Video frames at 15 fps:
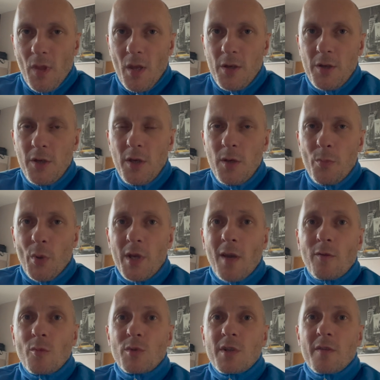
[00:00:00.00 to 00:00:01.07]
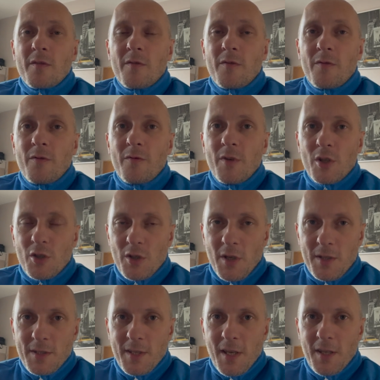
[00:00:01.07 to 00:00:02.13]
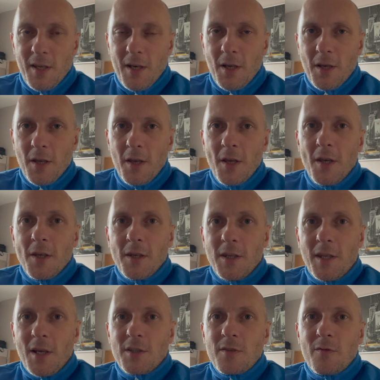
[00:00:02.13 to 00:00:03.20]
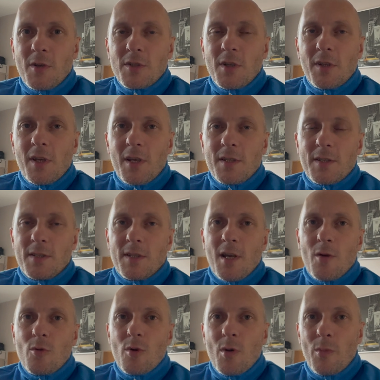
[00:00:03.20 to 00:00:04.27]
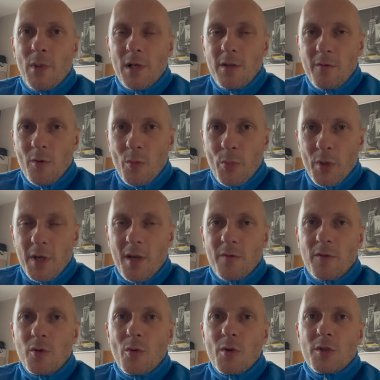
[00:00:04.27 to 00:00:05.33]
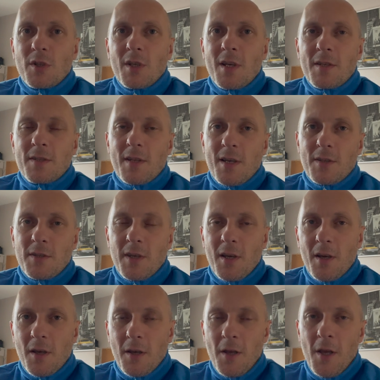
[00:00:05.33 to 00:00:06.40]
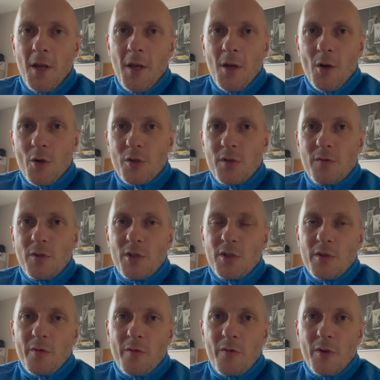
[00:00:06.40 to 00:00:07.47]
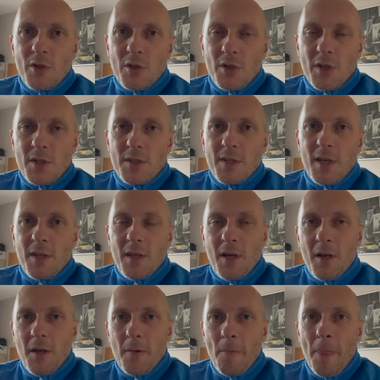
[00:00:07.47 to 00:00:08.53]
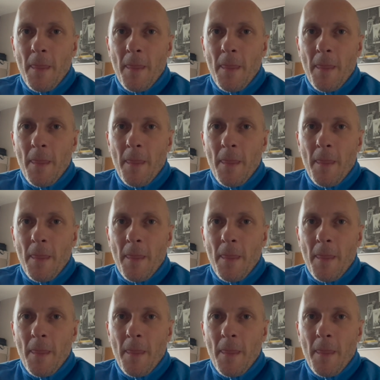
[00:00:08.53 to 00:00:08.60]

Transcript: i pojawią się w wyższych cenach. I tak się właśnie teraz stało. Paliwo pojawiło się na stacjach, oczywiście w wyższych cenach.